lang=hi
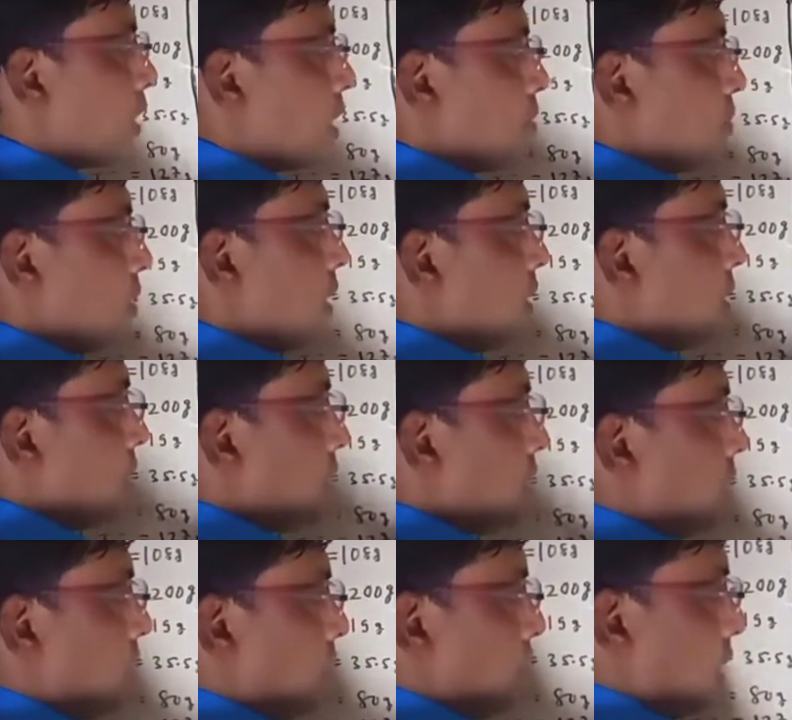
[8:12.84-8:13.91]
कैलकुलेट
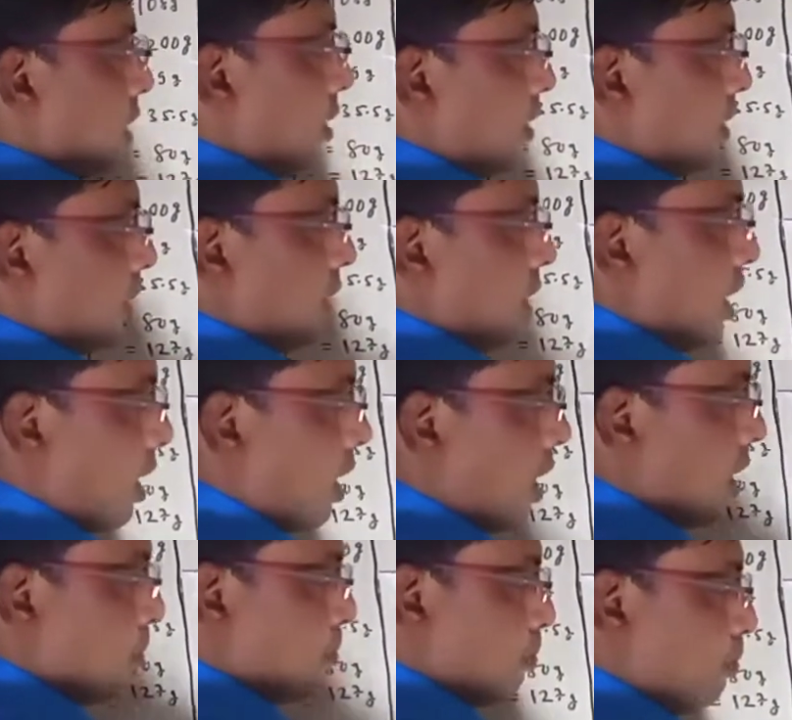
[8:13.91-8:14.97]
करना है
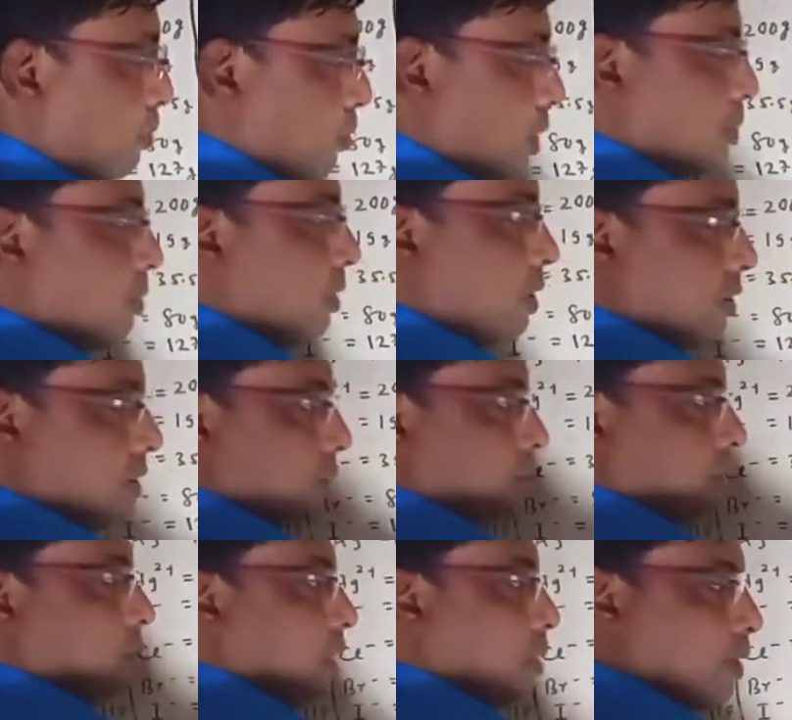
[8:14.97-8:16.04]
आप कोई भी
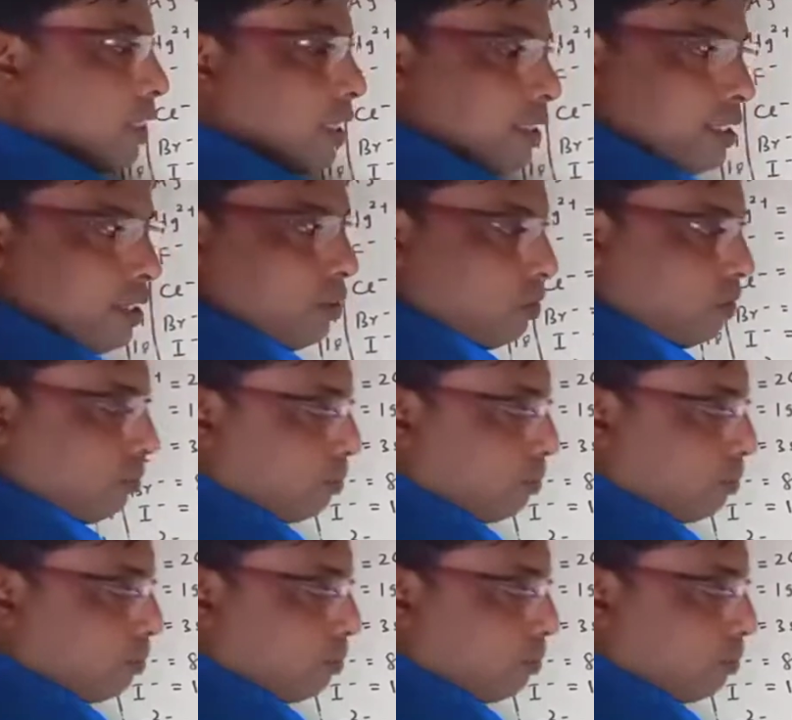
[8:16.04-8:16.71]
सवाल बनाते हो